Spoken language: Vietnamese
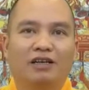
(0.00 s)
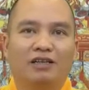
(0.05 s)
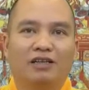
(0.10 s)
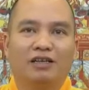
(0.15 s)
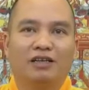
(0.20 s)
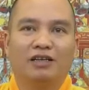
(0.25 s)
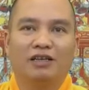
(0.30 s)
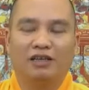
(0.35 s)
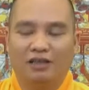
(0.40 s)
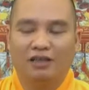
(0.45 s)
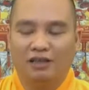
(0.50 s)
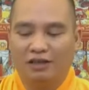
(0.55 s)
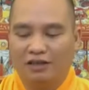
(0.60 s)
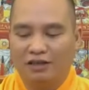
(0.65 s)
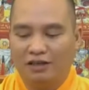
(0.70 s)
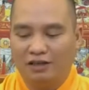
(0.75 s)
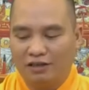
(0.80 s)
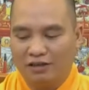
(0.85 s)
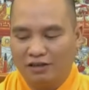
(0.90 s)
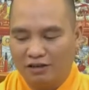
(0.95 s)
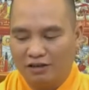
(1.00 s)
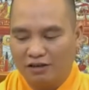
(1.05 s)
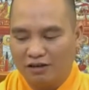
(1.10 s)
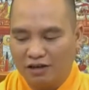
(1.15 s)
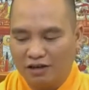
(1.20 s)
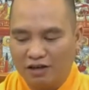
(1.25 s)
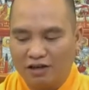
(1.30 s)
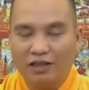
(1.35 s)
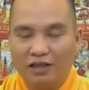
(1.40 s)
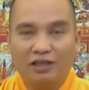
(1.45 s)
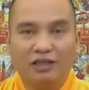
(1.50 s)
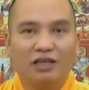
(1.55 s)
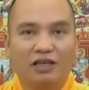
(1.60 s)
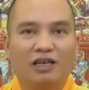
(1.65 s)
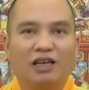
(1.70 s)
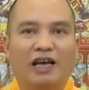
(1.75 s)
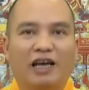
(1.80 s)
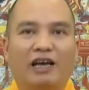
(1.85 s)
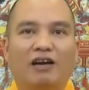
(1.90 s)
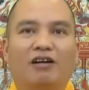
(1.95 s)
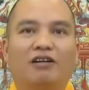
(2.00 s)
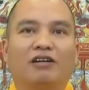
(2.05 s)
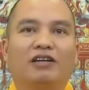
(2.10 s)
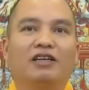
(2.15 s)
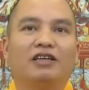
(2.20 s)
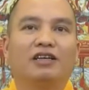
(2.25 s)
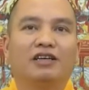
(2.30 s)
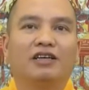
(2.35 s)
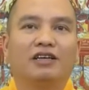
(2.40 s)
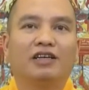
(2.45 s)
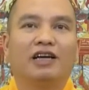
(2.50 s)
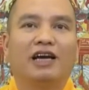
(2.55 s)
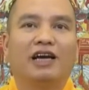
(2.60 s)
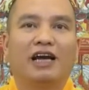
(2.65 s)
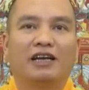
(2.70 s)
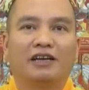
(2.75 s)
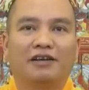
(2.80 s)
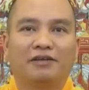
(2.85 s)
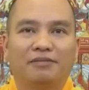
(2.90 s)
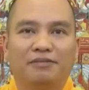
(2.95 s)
thì họ ngừng đi chơi lại họ đi đi gặt